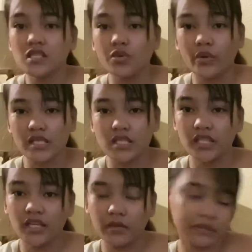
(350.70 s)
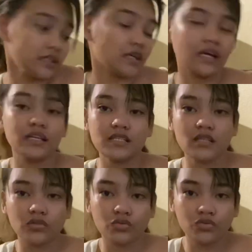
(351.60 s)
Wesley naman guys,
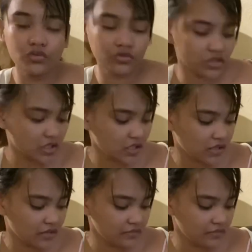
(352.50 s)
natulog siya.